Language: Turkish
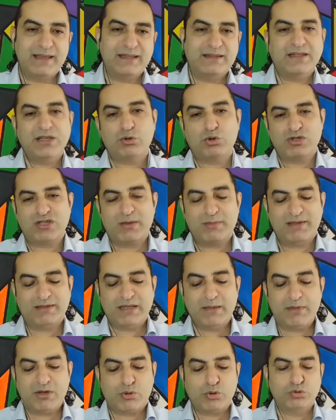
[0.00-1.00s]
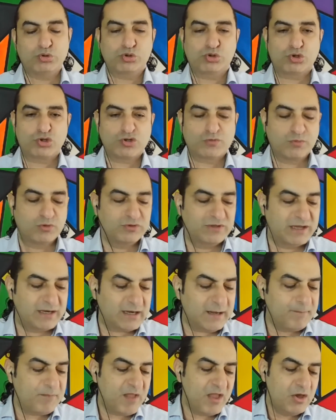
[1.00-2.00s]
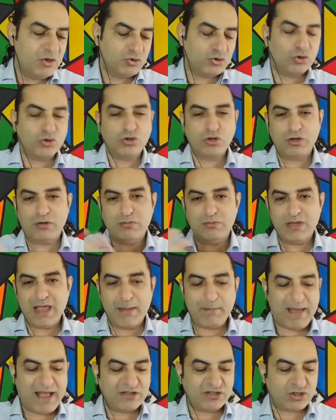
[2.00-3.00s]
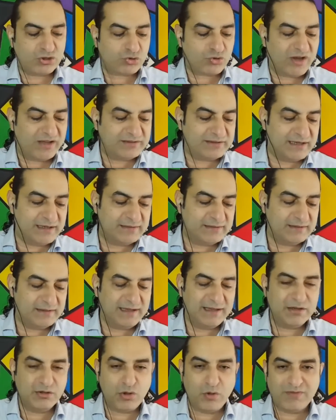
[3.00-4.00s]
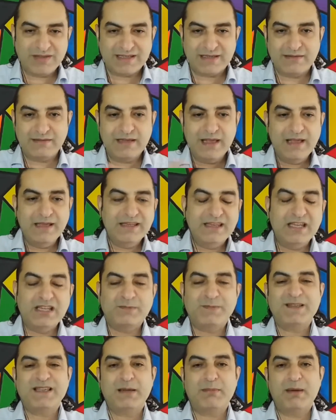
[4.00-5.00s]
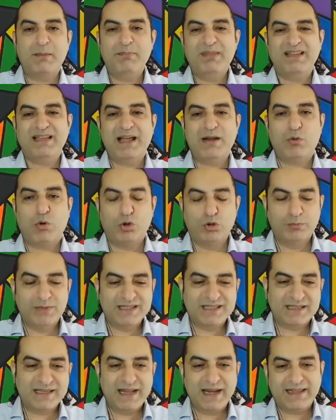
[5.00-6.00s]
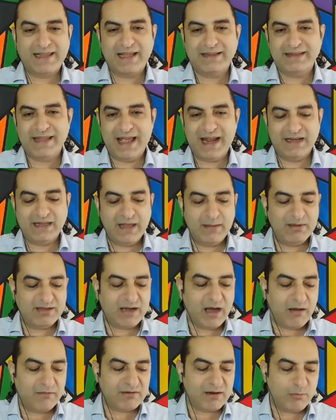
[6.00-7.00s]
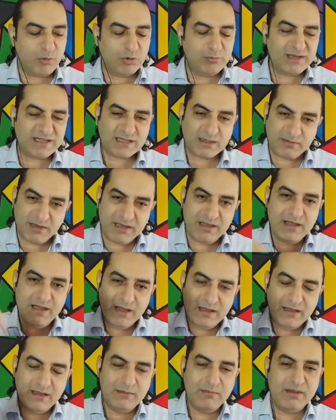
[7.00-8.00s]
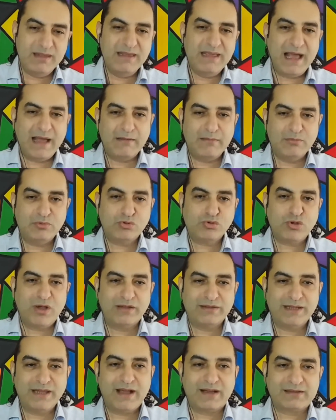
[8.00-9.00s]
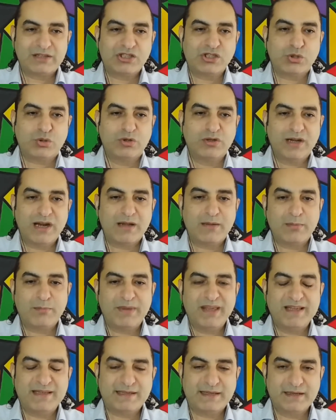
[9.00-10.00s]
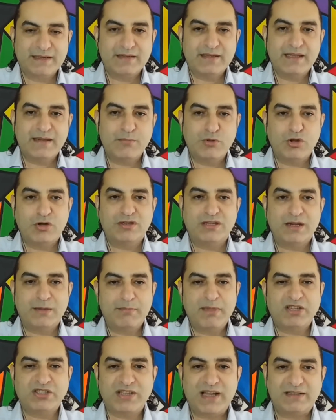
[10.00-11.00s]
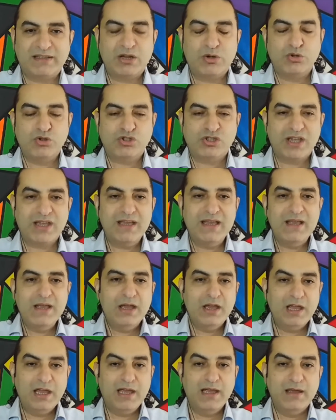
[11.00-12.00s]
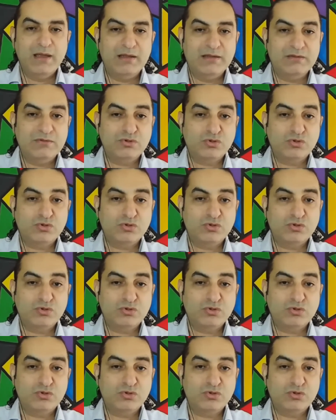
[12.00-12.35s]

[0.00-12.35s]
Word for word: gittik. O zaman tabii konuşuruz bunları. Çünkü ya bence şu anda e, hani dövizin hiçbir zaman bir tane olması gereken değer diye bir kavram olmaz ama e, yani şu anda yaklaşık olarak piyasanın 24-25'lerden önce e,